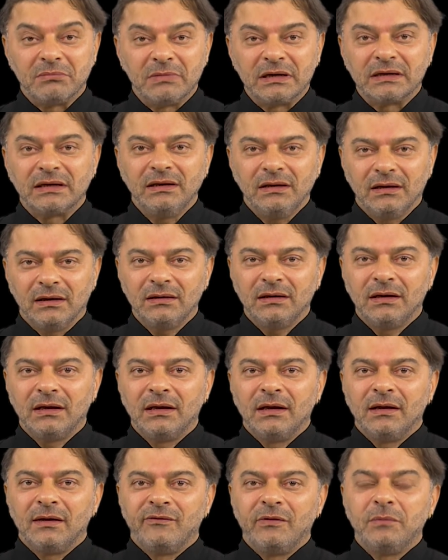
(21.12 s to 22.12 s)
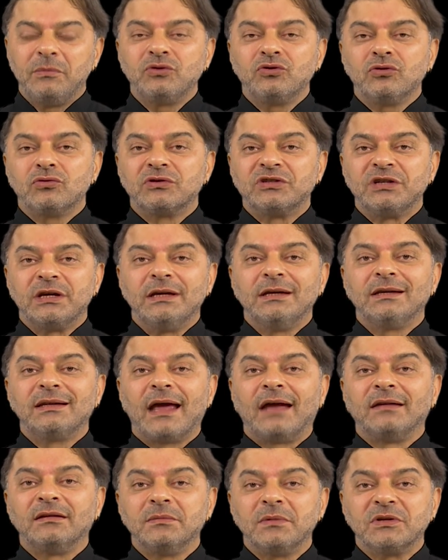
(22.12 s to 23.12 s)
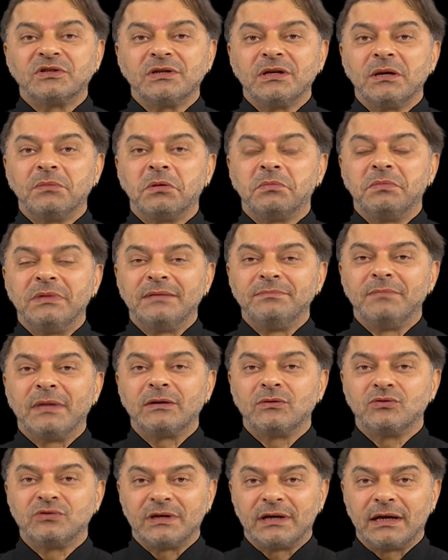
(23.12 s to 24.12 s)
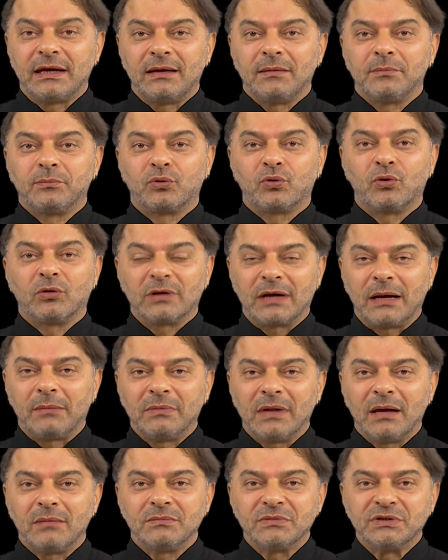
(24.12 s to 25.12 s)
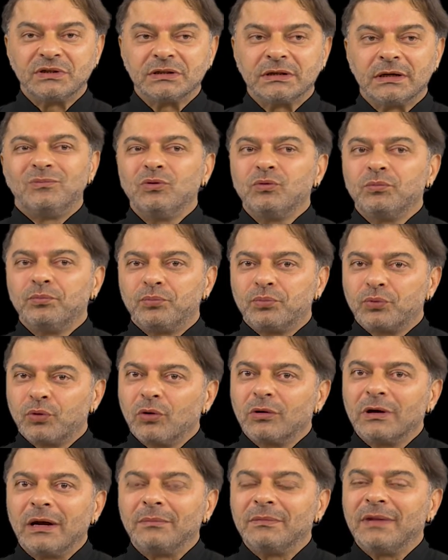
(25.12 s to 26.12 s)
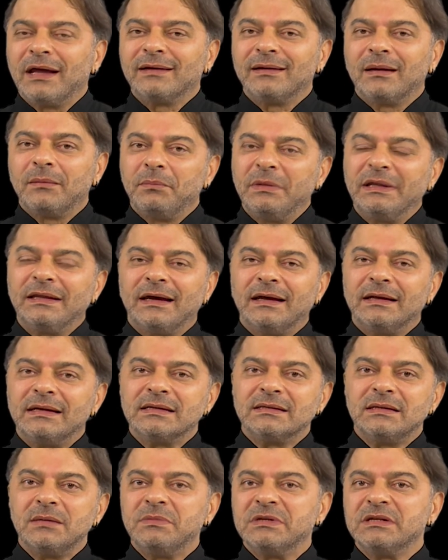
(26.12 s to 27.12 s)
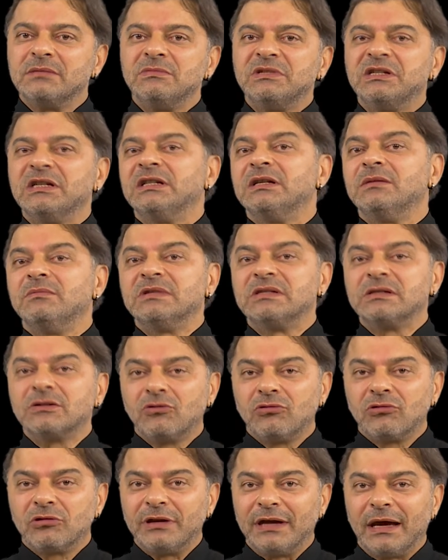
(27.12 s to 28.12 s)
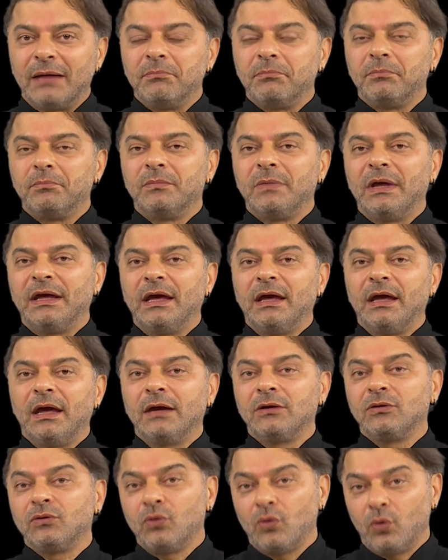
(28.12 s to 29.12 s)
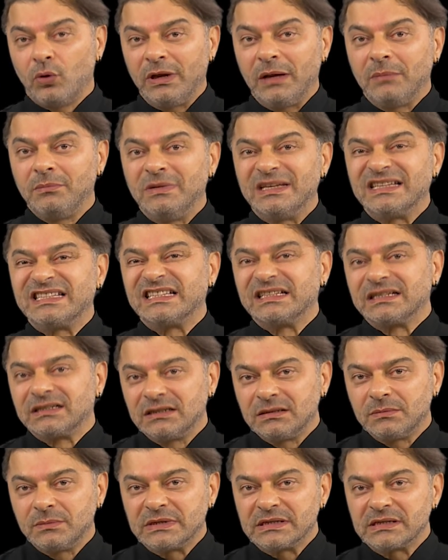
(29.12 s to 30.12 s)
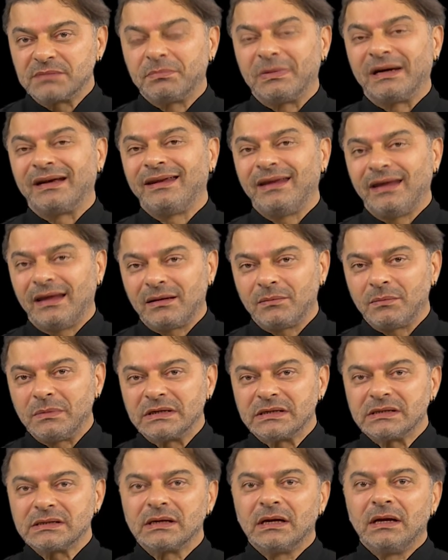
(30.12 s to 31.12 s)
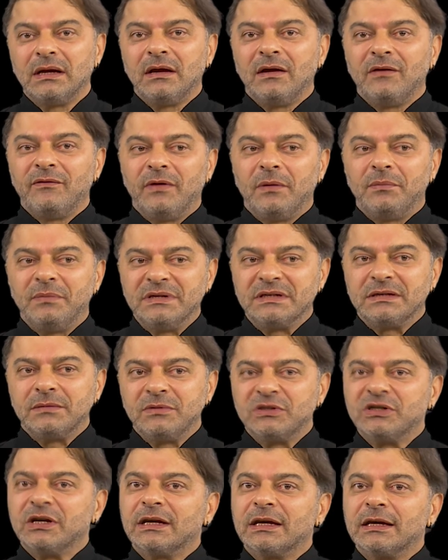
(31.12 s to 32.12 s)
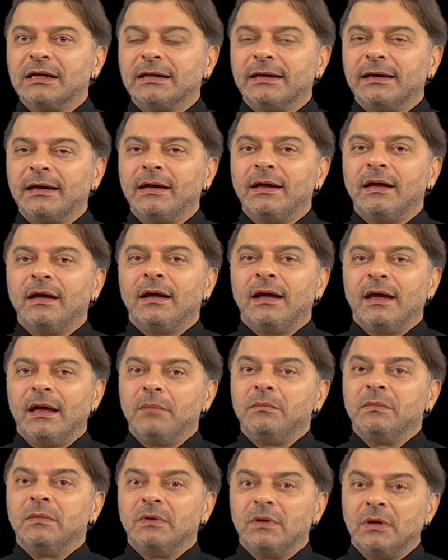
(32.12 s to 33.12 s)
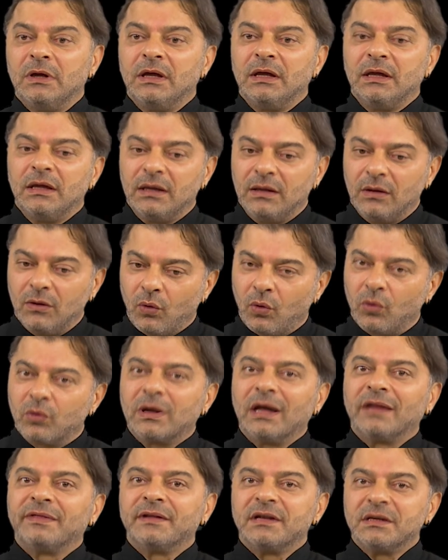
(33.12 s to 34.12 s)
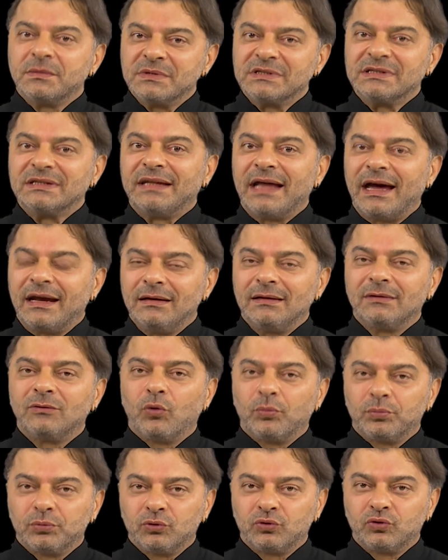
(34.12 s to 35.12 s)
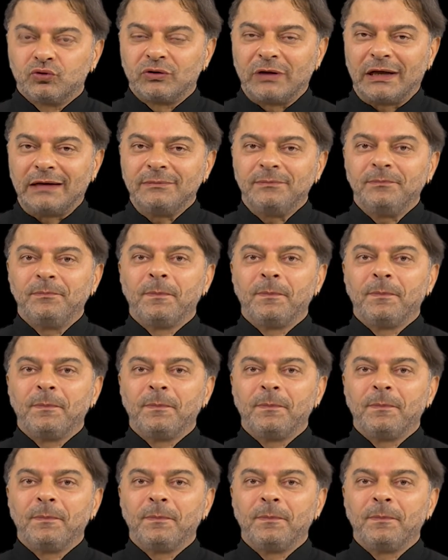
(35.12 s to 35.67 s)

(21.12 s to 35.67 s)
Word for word: makina ve birçok şeyi kendi başına yapabilmek üzere programlanmış. Bu programlardan bir tanesi de bizim cildimizi koruyan e, en önemli zırhımız, bariyerimiz ve bizi bir şekilde hem e, organlarımızı derli toplu tutan,